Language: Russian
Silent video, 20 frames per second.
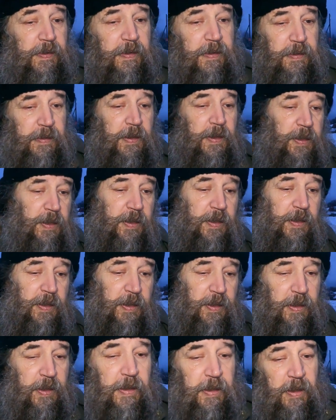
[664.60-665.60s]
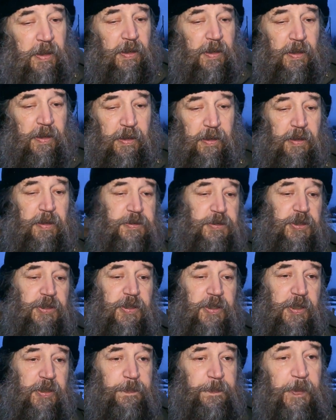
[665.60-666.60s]
И а
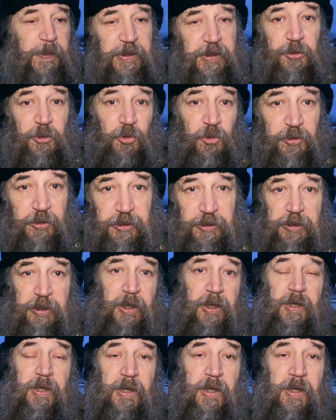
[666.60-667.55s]
человек приходит